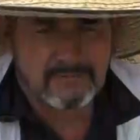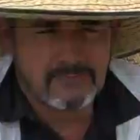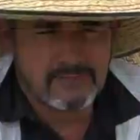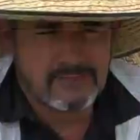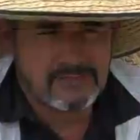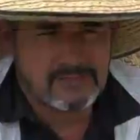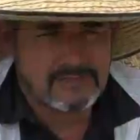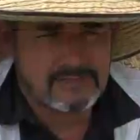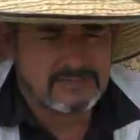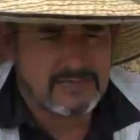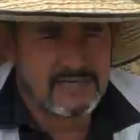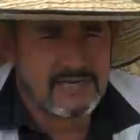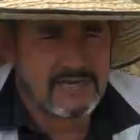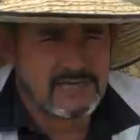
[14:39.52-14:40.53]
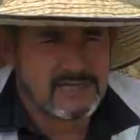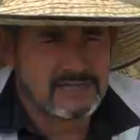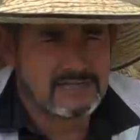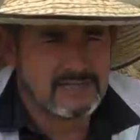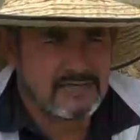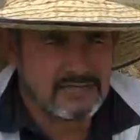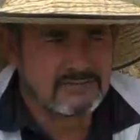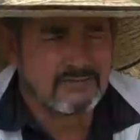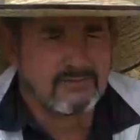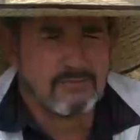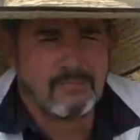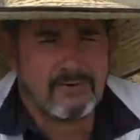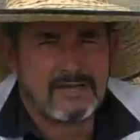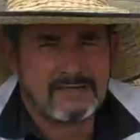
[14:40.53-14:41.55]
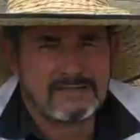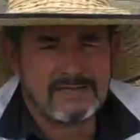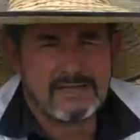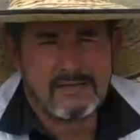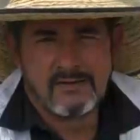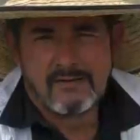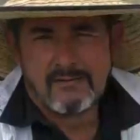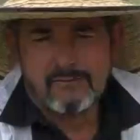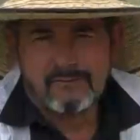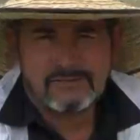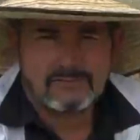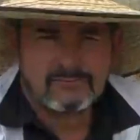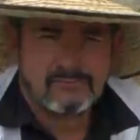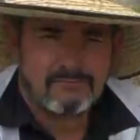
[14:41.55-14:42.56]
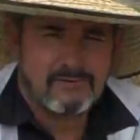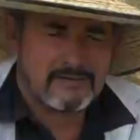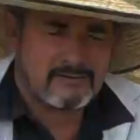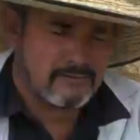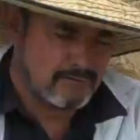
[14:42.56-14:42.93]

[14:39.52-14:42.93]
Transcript: poder decirle al cliente, listo, lo puede hacer o en su efecto